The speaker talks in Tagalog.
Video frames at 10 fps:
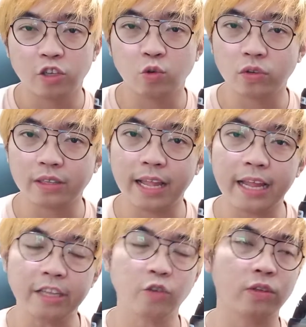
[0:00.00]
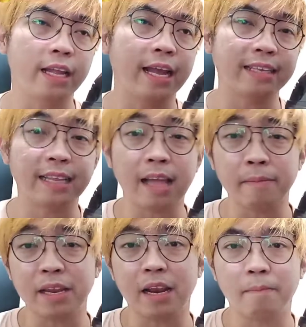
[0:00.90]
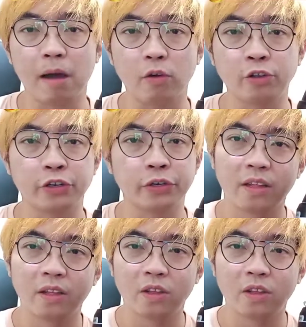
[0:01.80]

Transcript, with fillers: Tuesday. Tuesday kasi ang dami nilang voucher.